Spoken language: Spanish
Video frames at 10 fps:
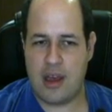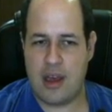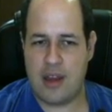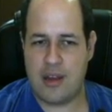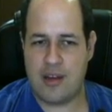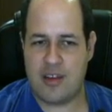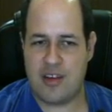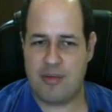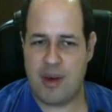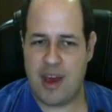
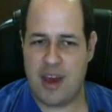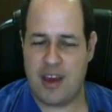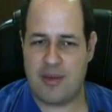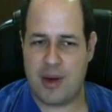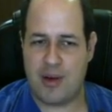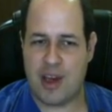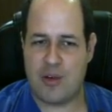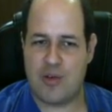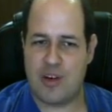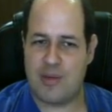Entonces P es menor que
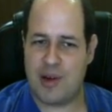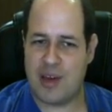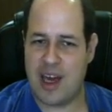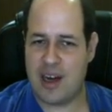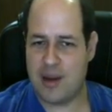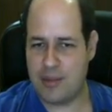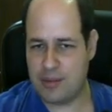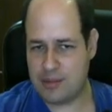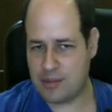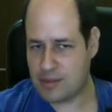Q es menor que R.
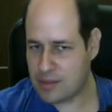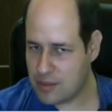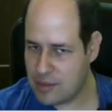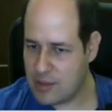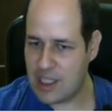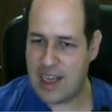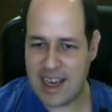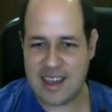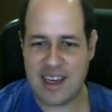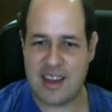Ya
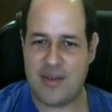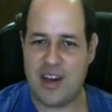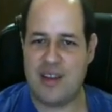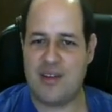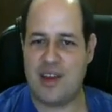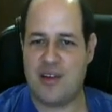que tienen definido este